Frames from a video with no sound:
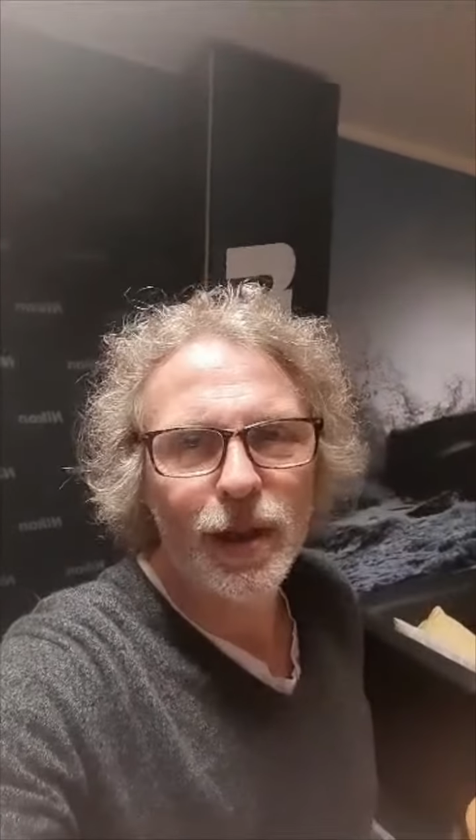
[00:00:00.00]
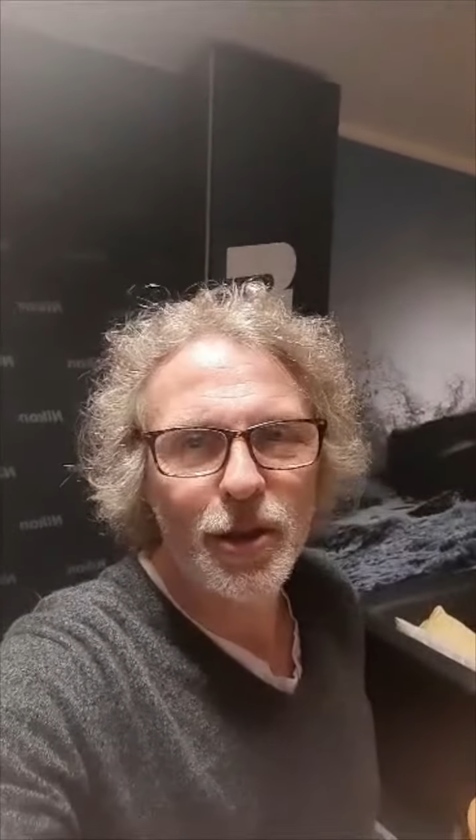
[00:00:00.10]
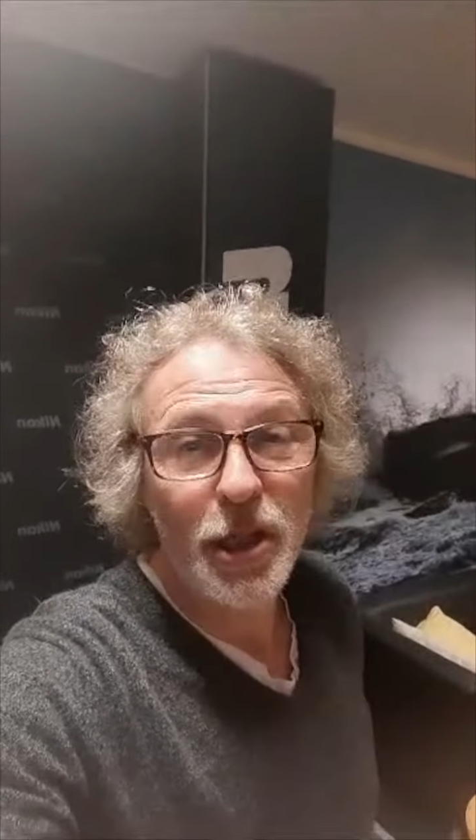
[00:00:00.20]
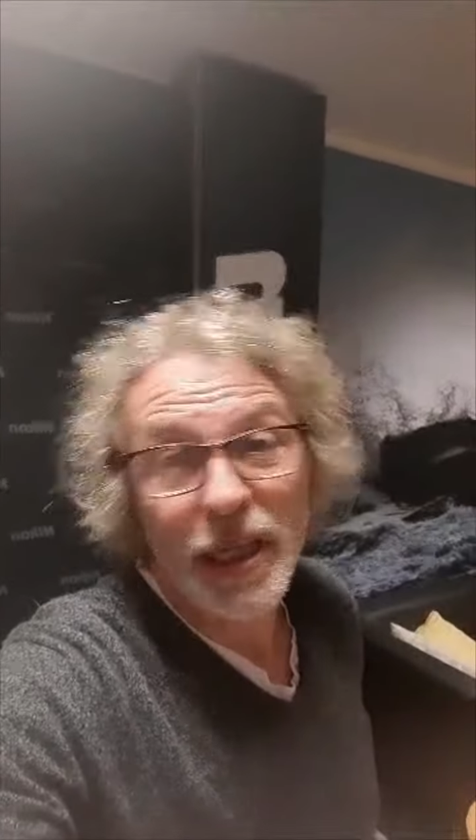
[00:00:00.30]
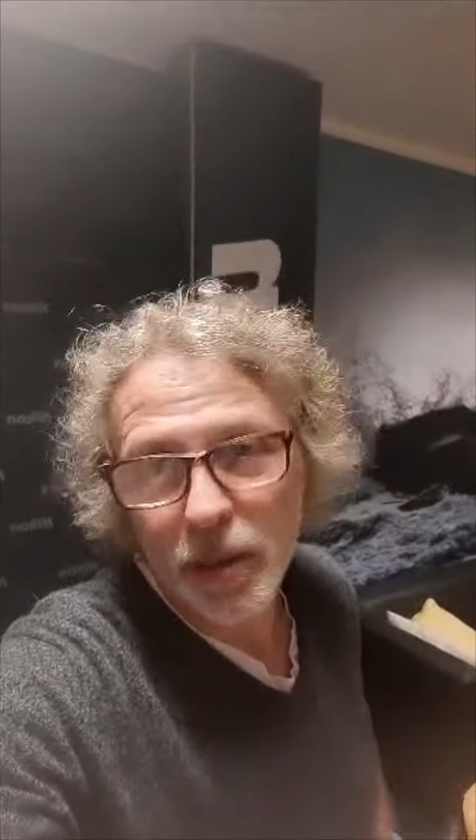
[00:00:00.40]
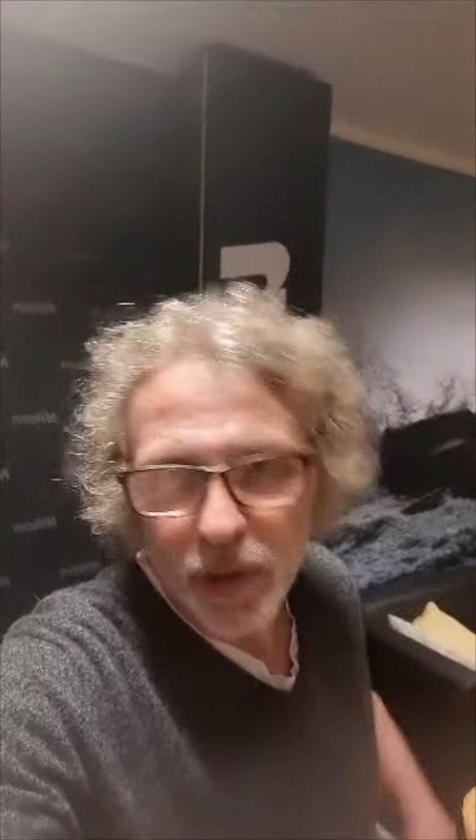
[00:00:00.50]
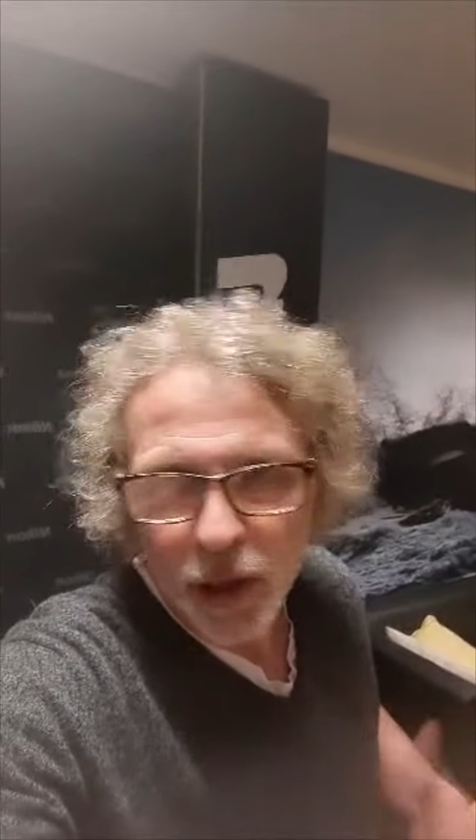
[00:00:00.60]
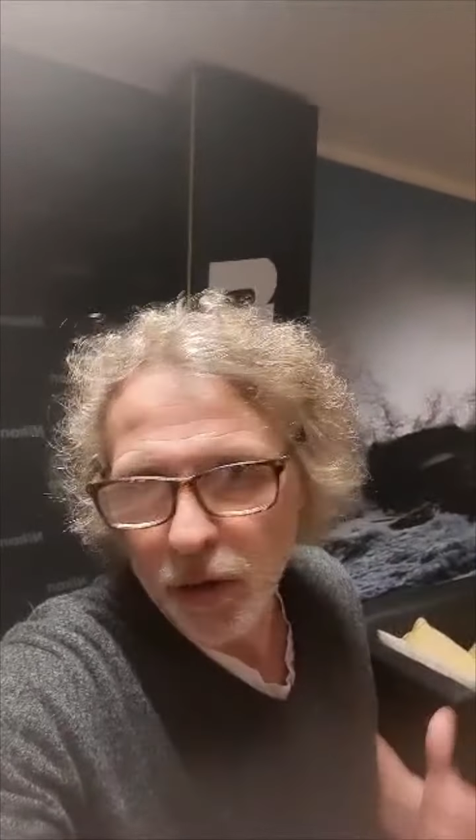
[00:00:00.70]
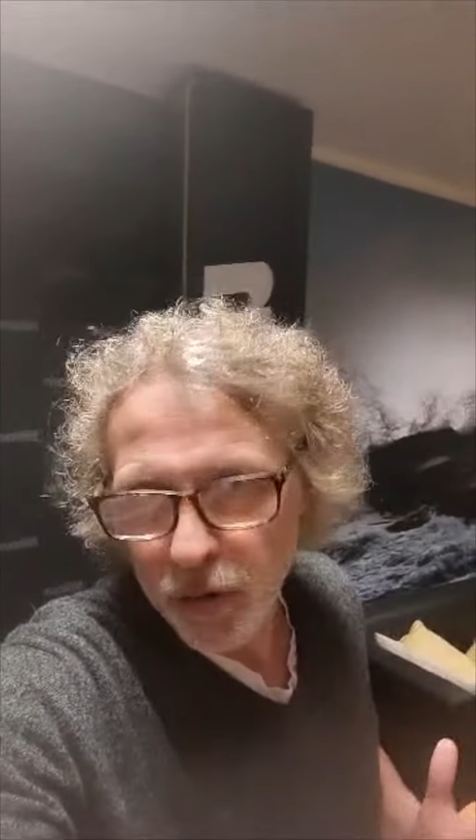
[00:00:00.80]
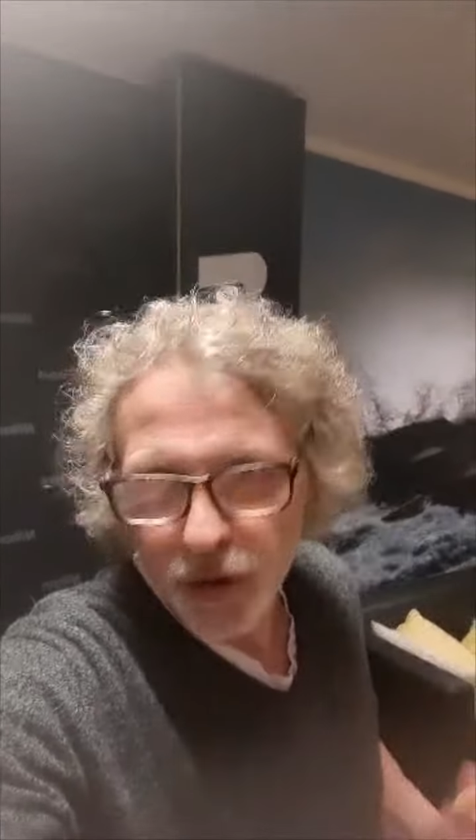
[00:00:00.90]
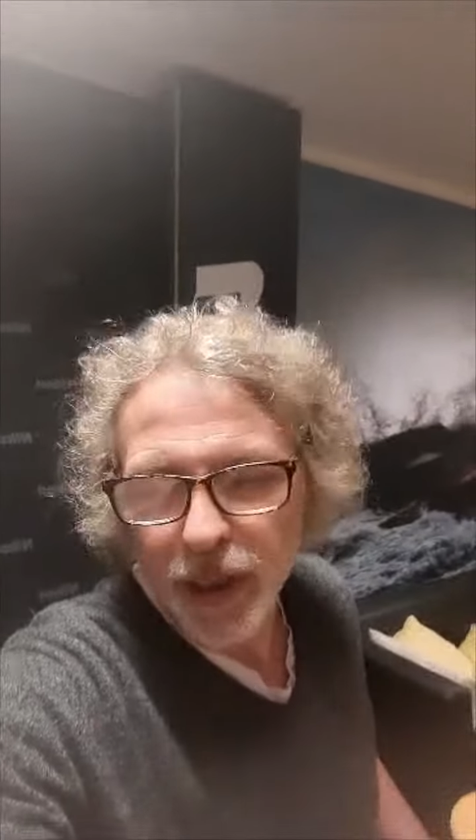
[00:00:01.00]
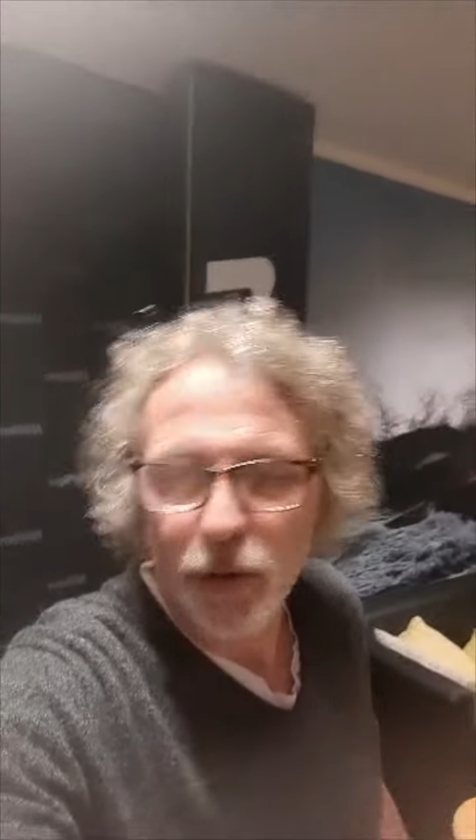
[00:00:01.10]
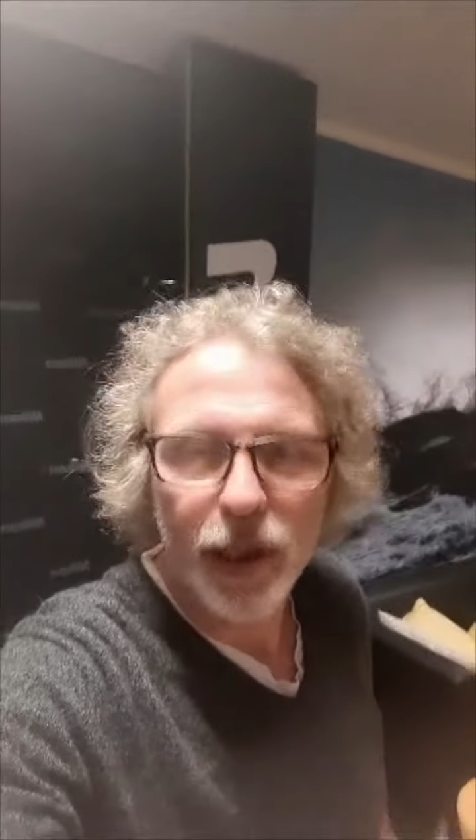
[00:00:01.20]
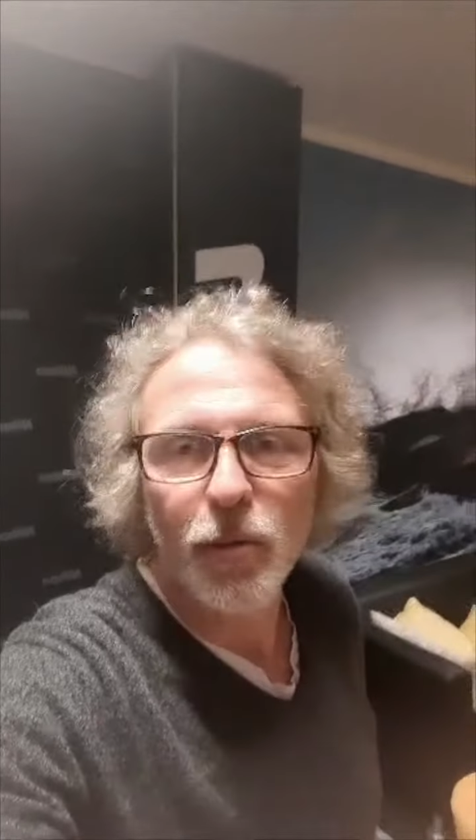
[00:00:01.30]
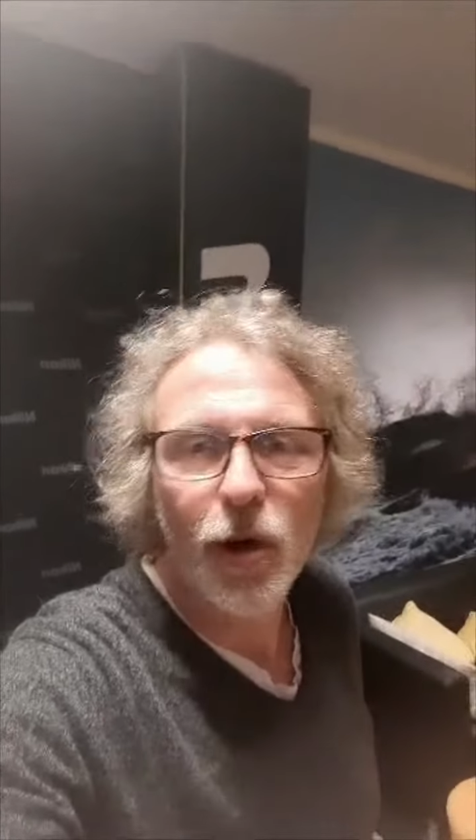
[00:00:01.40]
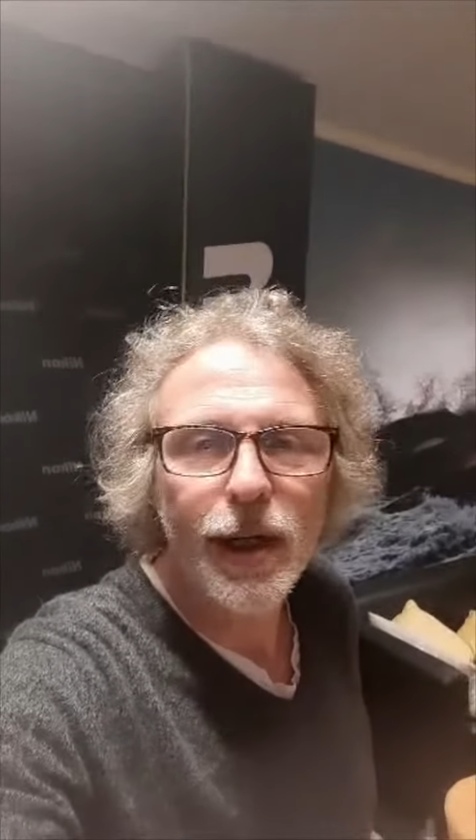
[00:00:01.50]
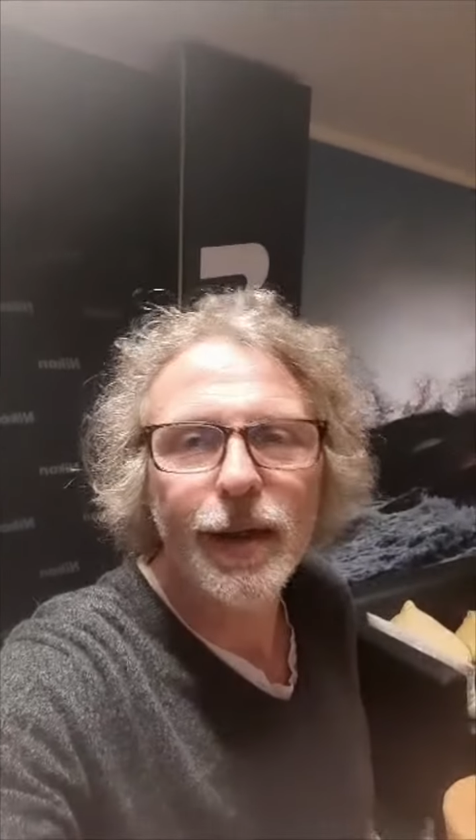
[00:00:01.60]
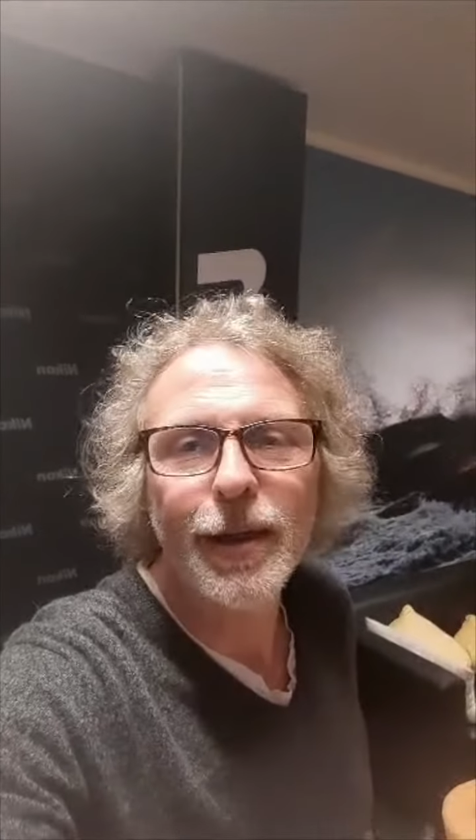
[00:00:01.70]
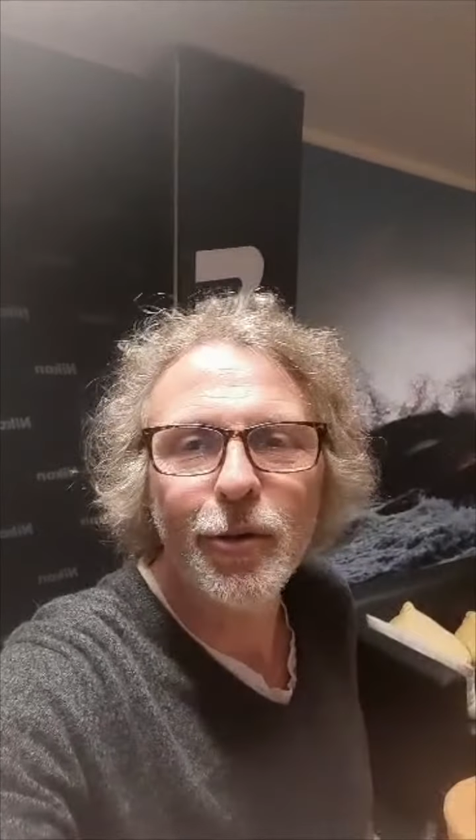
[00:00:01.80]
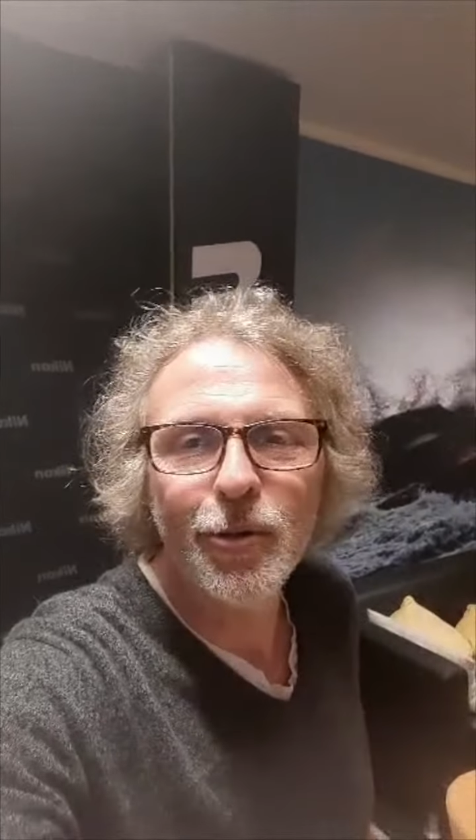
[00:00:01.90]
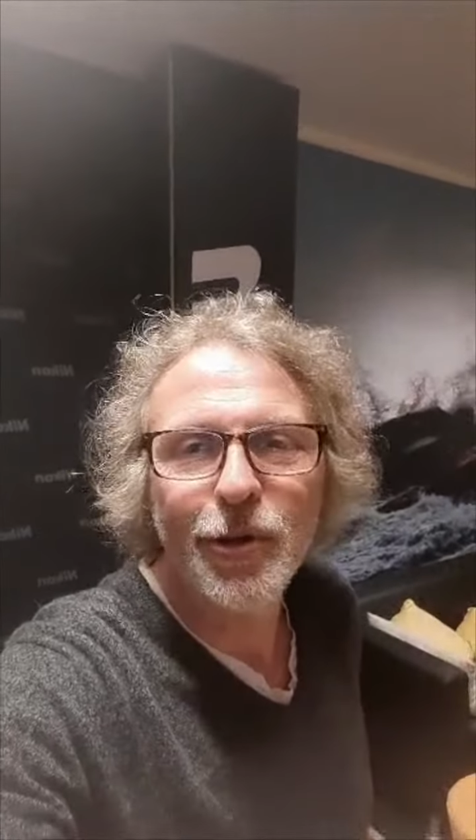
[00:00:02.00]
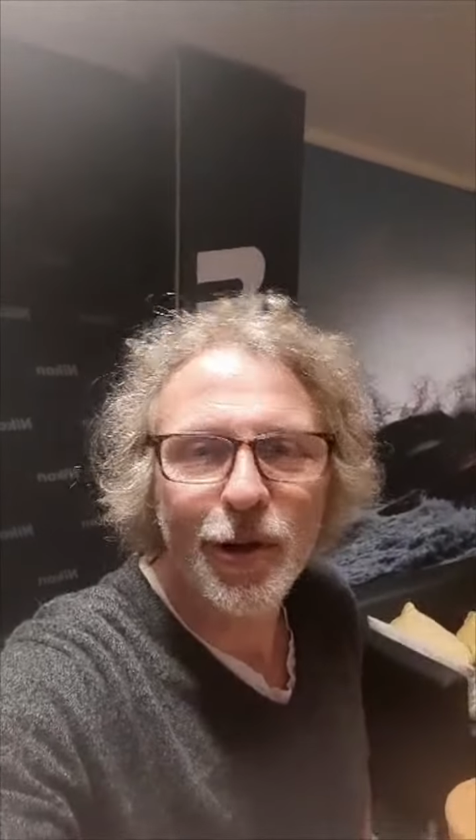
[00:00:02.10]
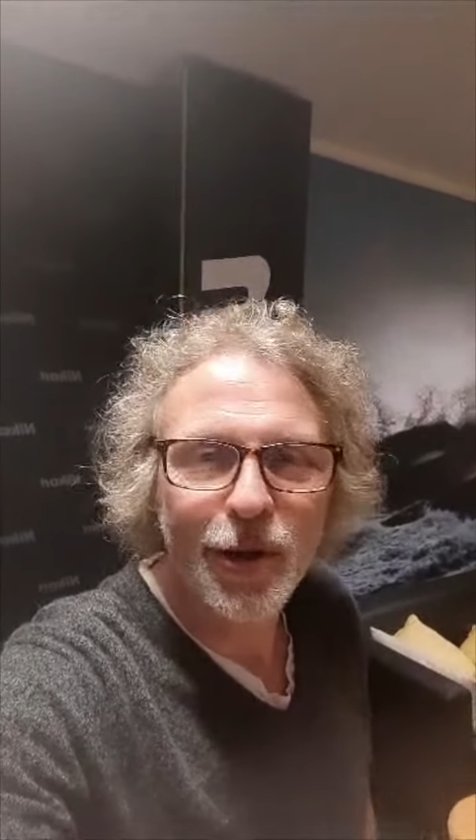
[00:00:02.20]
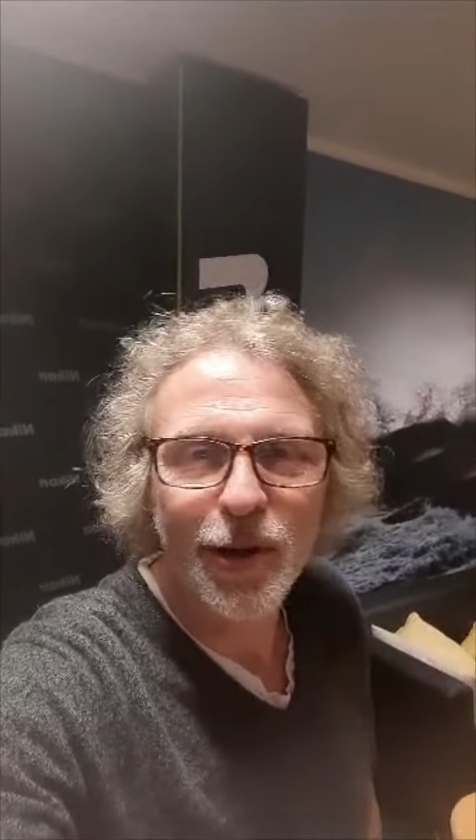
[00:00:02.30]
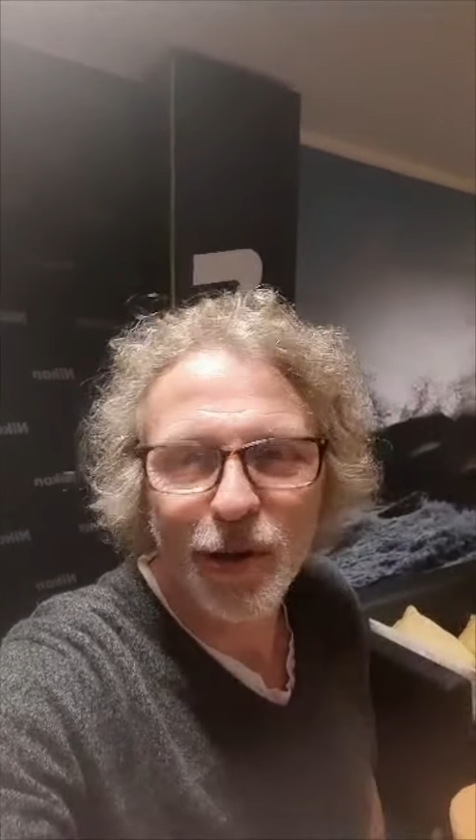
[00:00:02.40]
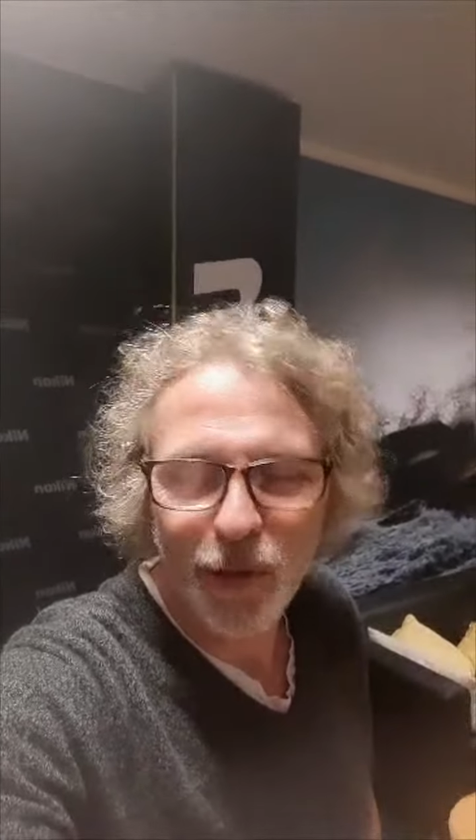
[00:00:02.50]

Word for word: J'ai l'équipe Nikon juste à côté de moi et donc euh,